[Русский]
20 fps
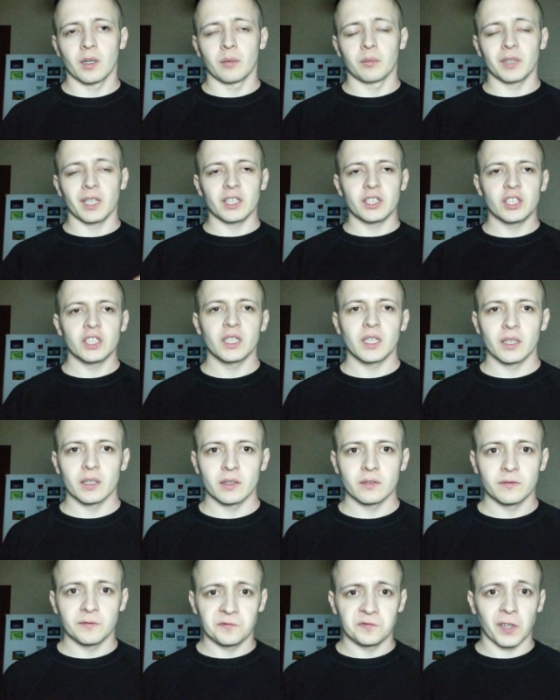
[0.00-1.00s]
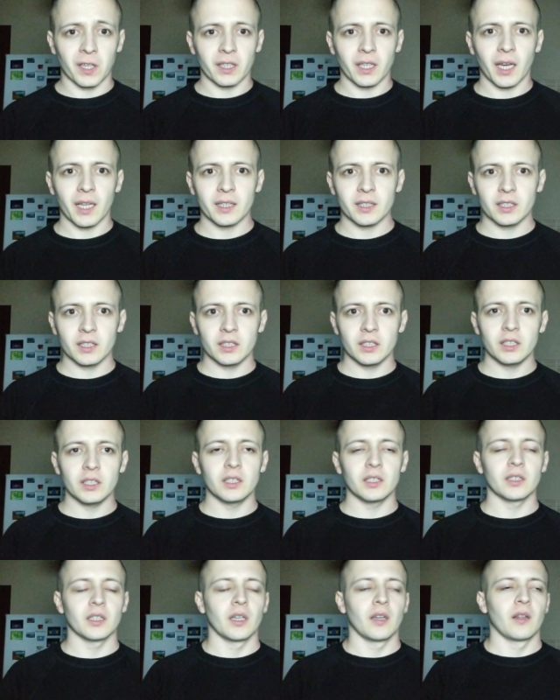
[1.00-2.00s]
начисленные фанаты,
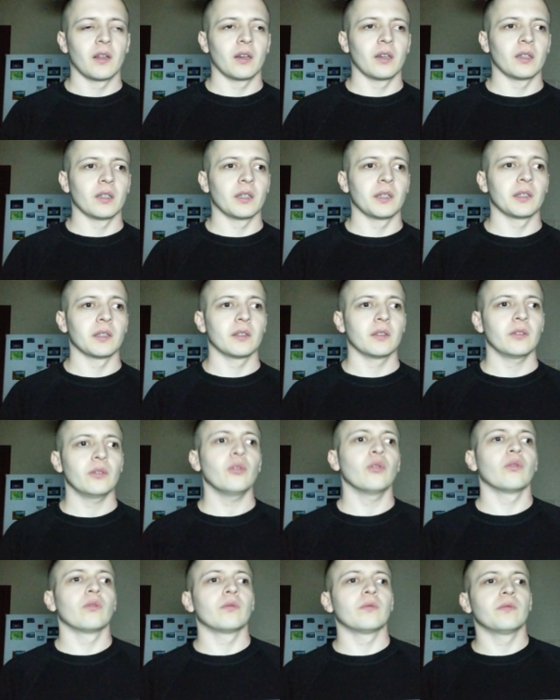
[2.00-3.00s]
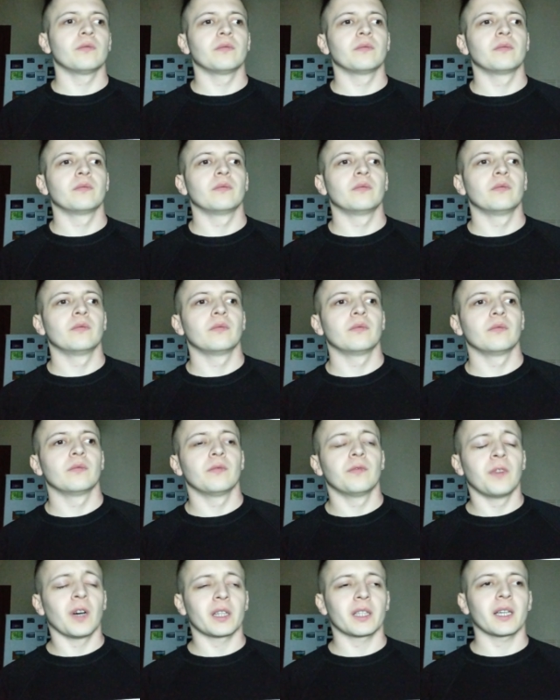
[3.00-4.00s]
и, э, ну,
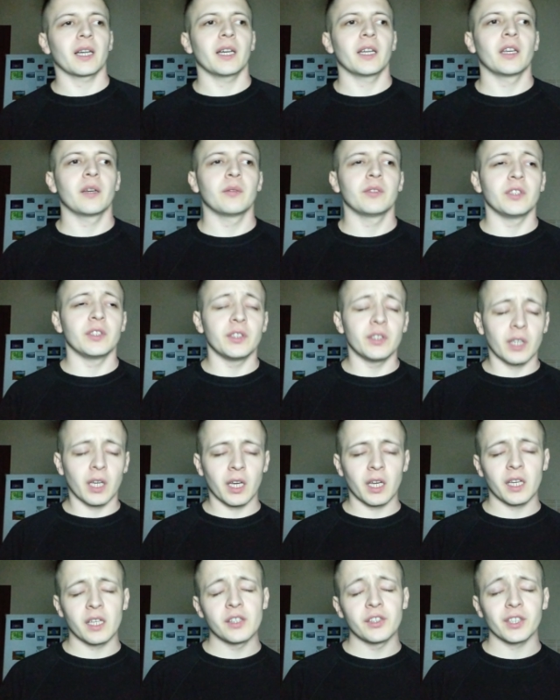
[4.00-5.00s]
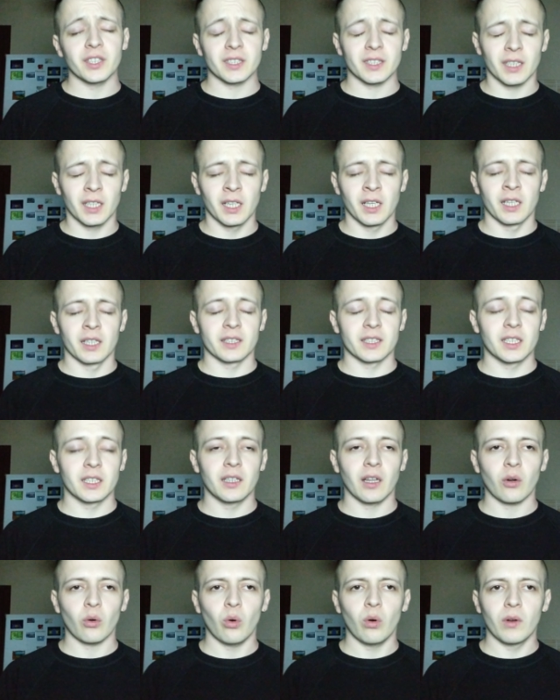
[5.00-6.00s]
вот такая не
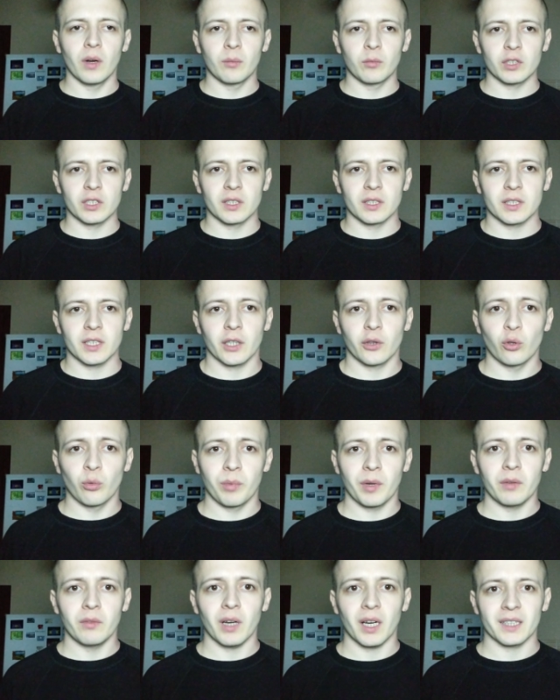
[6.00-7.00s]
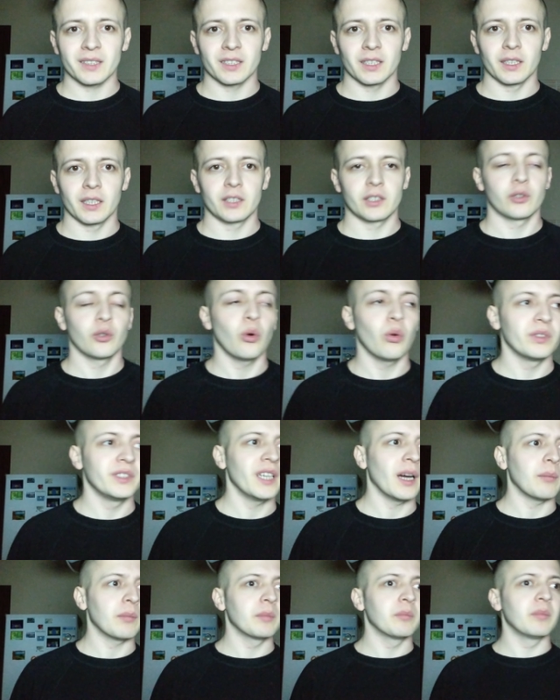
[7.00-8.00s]
здоровая, можно сказать, ну, привязанность. Но
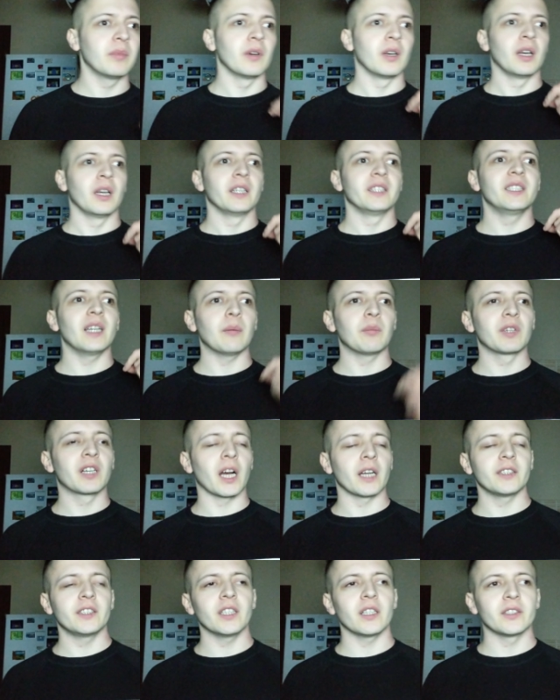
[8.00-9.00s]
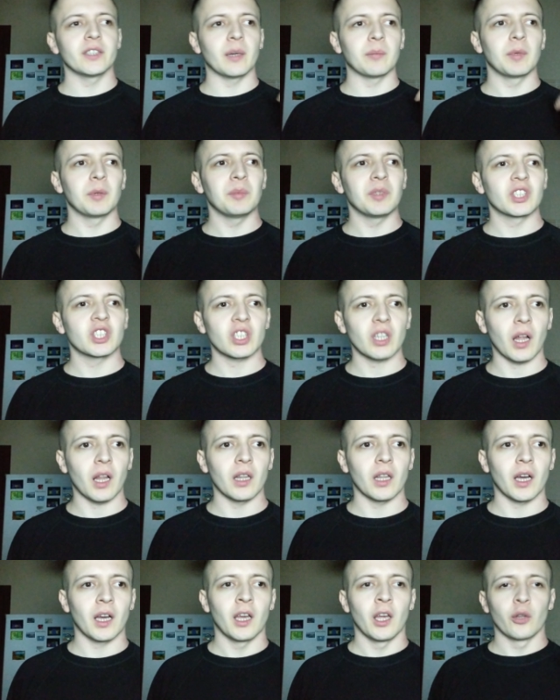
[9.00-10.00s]
я, я бы хотел, я бы
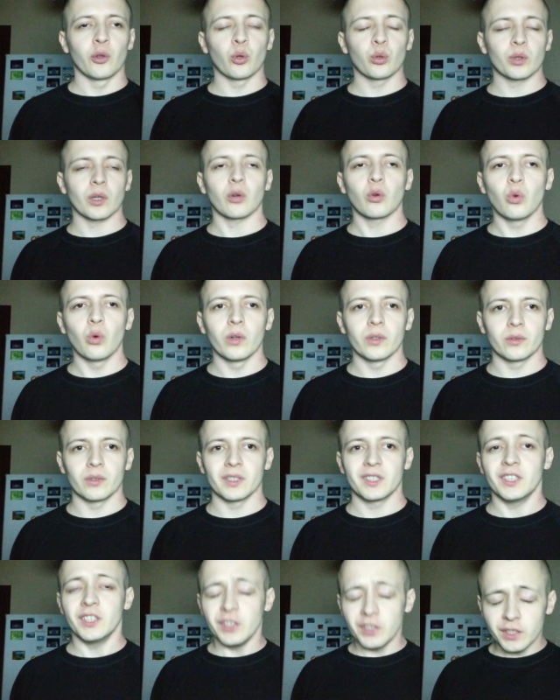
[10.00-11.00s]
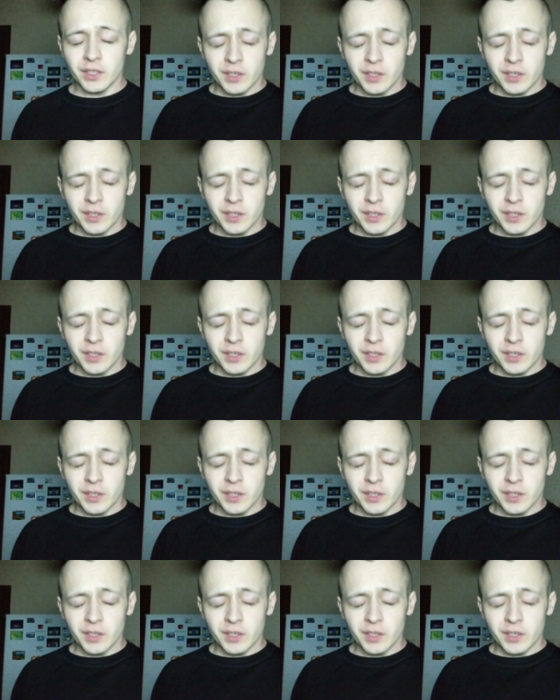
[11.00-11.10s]
мечтал о ну, такой. То есть